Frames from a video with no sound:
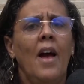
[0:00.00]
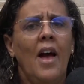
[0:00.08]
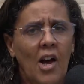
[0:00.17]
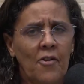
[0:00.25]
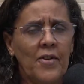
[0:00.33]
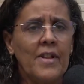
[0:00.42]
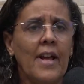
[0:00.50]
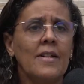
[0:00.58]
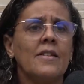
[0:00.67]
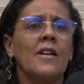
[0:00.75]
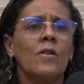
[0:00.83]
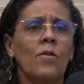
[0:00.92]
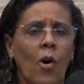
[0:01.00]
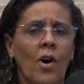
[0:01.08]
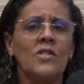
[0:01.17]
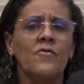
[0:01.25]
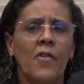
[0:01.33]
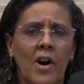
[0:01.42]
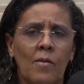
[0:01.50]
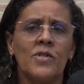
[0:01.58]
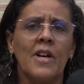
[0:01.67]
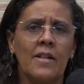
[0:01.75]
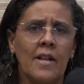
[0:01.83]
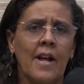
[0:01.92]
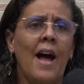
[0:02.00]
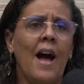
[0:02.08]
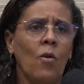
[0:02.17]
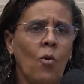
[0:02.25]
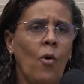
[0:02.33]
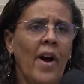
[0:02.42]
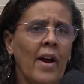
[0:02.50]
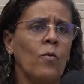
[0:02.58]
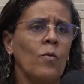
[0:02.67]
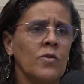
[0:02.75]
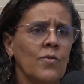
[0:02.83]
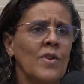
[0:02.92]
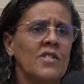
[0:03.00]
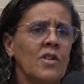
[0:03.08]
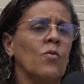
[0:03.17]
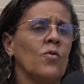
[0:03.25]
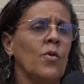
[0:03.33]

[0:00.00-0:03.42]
é evidente que nós vamos entrar com recurso em segundo